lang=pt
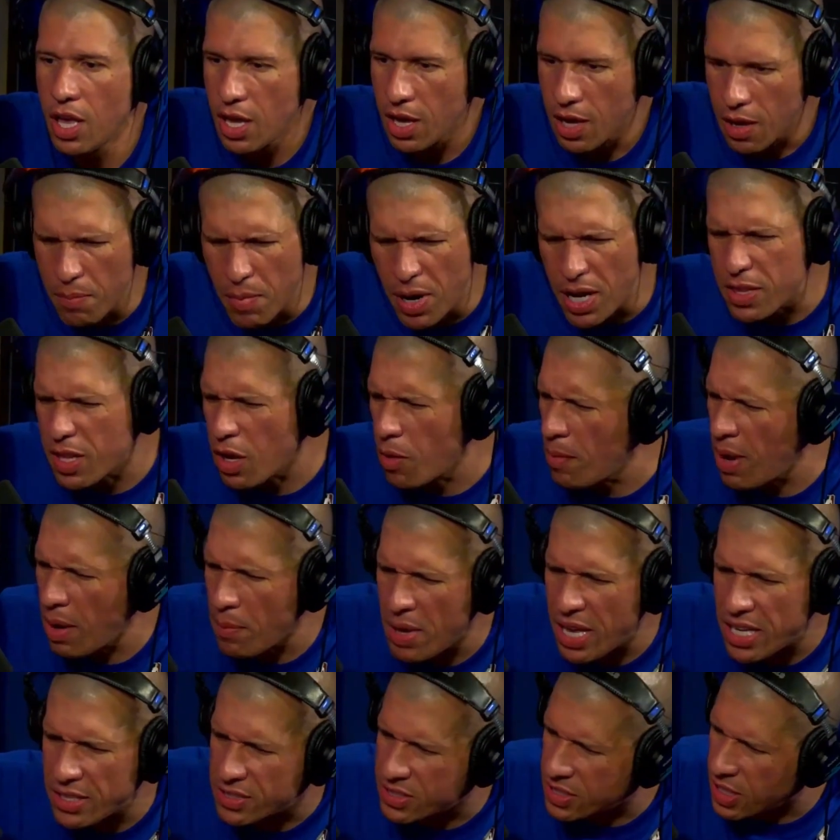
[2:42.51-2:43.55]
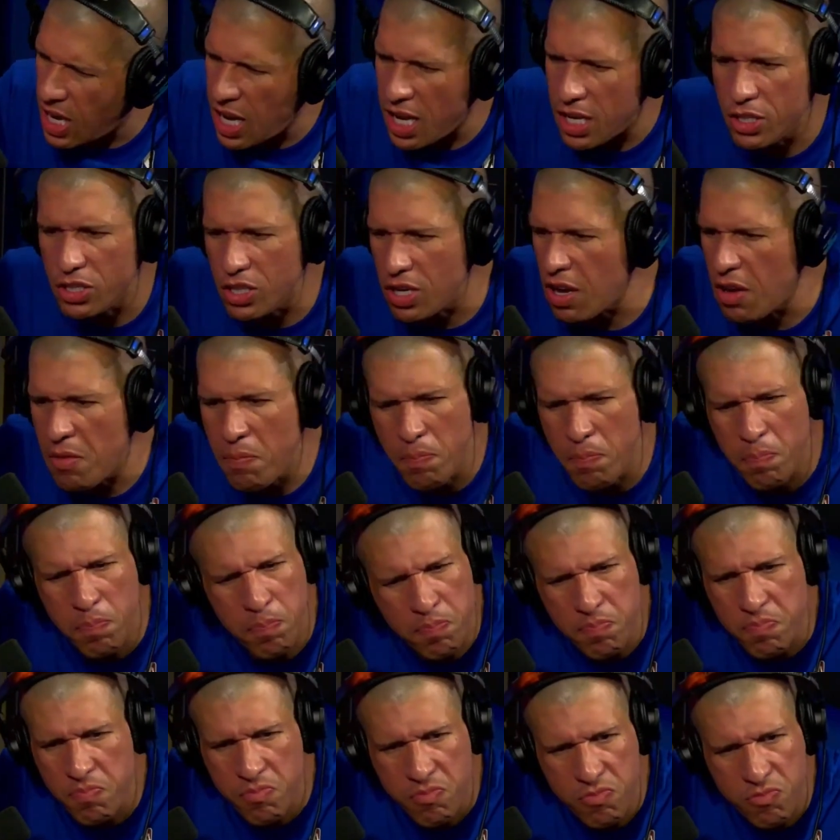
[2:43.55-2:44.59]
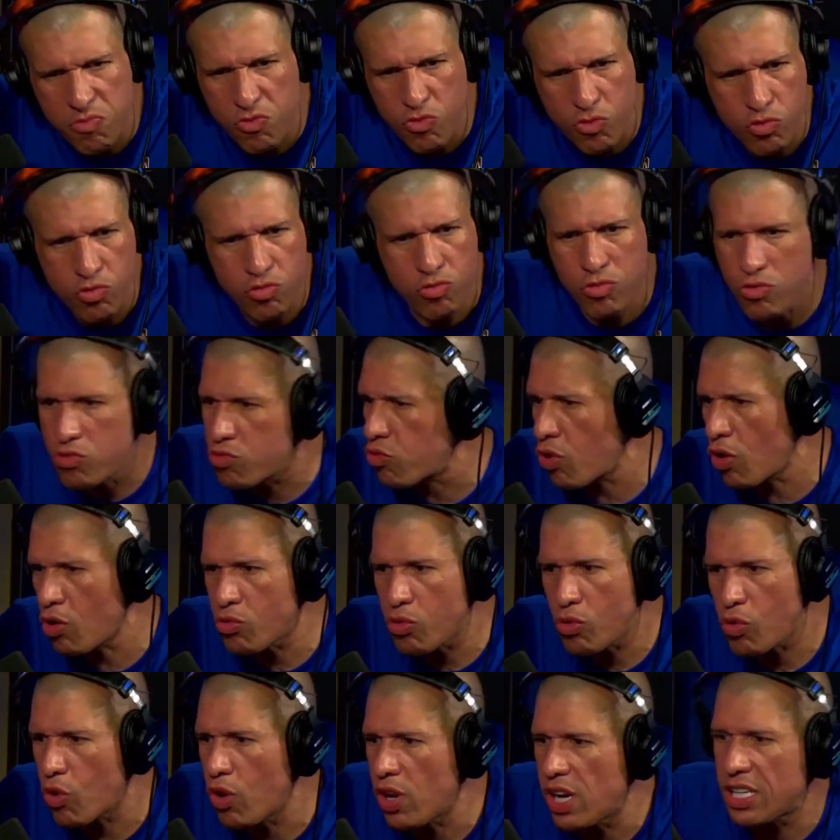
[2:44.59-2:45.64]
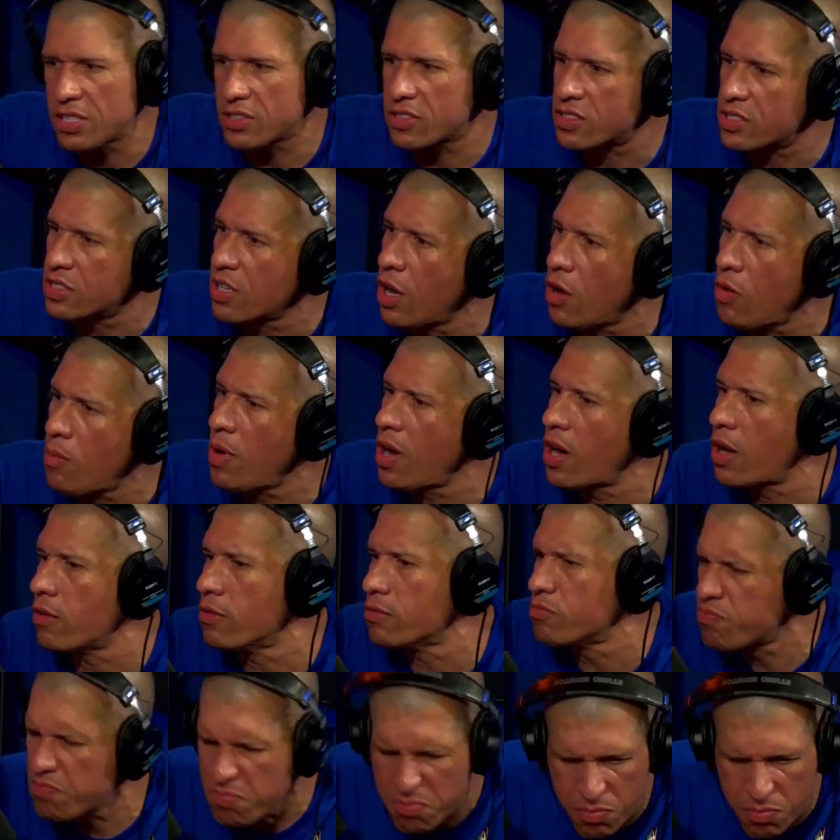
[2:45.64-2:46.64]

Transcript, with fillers: E mandei uma mensagem todo o coração, mano.